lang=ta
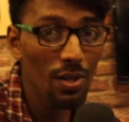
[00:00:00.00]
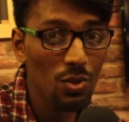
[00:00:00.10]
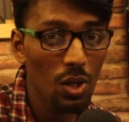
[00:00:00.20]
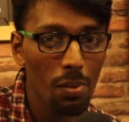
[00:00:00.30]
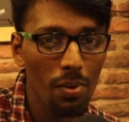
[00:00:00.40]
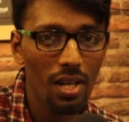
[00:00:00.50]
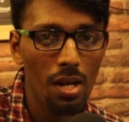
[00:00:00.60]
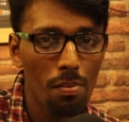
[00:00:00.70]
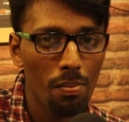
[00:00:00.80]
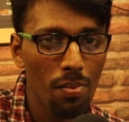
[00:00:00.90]
பண்ணி சொல்ல
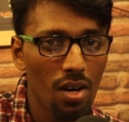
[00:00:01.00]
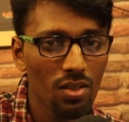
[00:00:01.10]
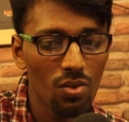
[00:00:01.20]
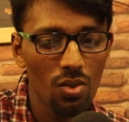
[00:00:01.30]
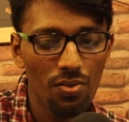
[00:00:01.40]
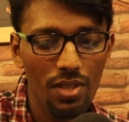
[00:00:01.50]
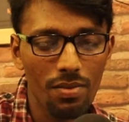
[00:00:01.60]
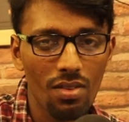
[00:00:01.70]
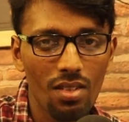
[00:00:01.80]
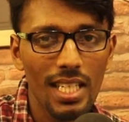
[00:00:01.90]
போகிறேன் பான் குல்ஃபி
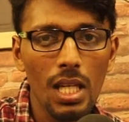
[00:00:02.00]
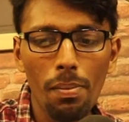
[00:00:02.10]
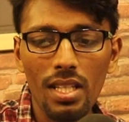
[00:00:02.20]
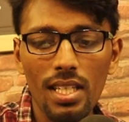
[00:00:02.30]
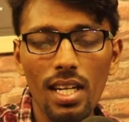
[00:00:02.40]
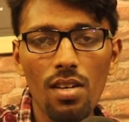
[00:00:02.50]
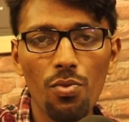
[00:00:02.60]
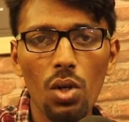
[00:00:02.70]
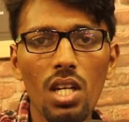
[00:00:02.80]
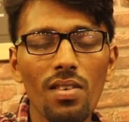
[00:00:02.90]
இதில் பார்த்தீங்கன்னா
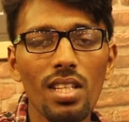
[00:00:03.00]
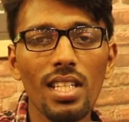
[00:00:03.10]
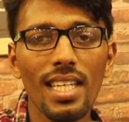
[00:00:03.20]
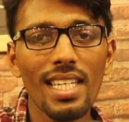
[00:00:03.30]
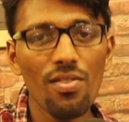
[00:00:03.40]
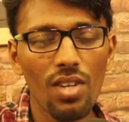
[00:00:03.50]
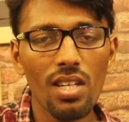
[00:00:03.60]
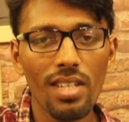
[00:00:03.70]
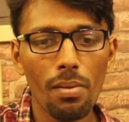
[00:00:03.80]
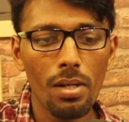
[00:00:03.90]
ஃபுல்லி வந்து என்ன
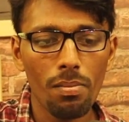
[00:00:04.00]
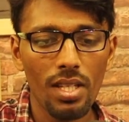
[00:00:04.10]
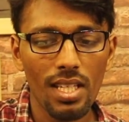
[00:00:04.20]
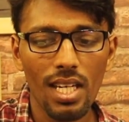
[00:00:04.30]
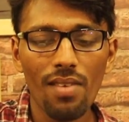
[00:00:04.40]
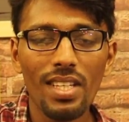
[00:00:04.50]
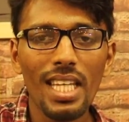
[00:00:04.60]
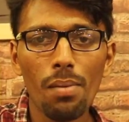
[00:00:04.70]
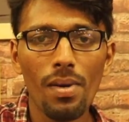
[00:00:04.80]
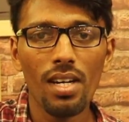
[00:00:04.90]
ஃப்ளேவர் அப்படின்னு பார்த்தீங்கன்னா
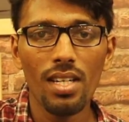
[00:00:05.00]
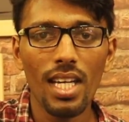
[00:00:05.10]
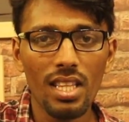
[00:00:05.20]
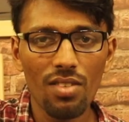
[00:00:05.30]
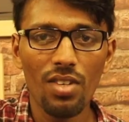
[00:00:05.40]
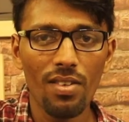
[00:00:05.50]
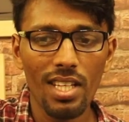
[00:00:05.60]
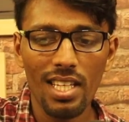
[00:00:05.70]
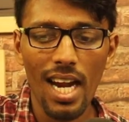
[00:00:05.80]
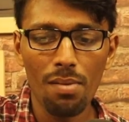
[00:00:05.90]
வெத்தலை பாக்கு அந்த ஃப்ளேவர்
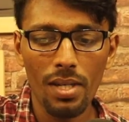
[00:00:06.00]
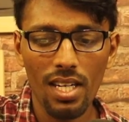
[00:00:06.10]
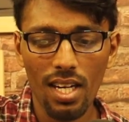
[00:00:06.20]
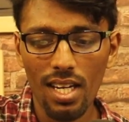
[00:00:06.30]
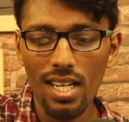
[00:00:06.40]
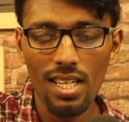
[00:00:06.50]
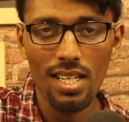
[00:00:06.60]
தான் இதில் ஆட் பண்ணியிருக்காங்க